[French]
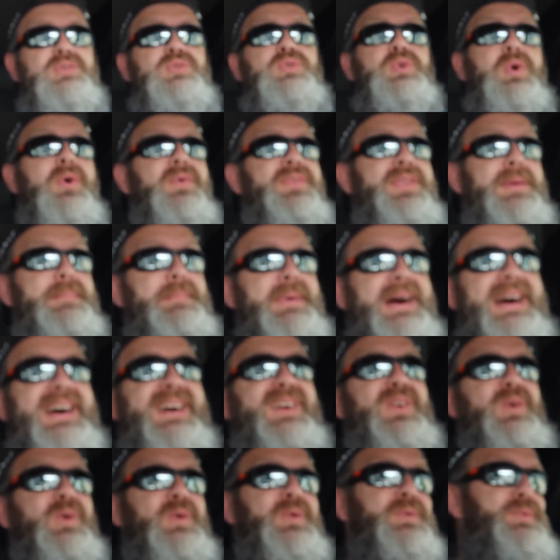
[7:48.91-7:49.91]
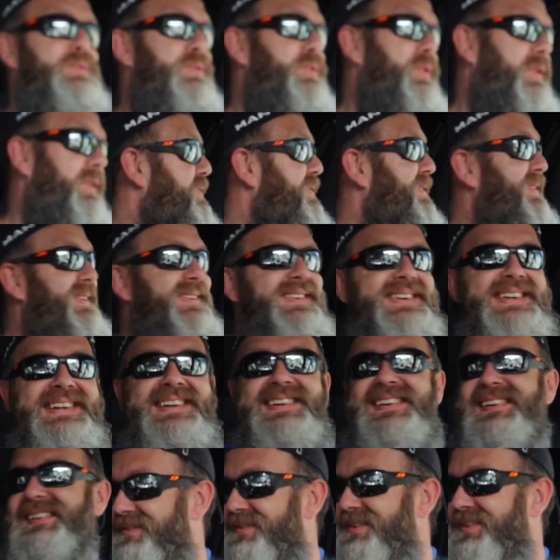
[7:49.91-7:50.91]
Tour, c'est pas un grand tour. Bonjour
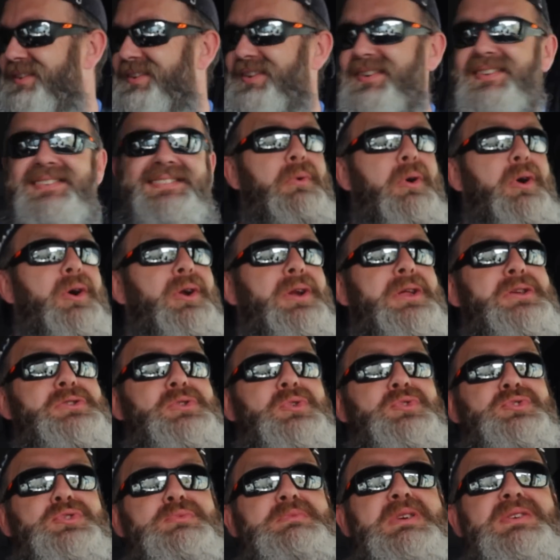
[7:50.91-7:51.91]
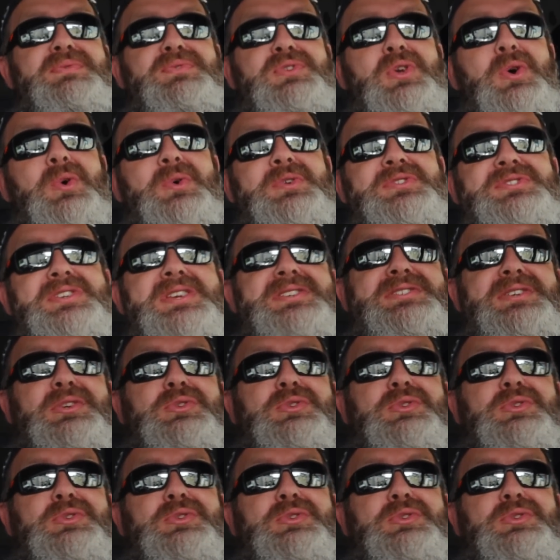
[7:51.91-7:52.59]
les gens sont méfiants ici,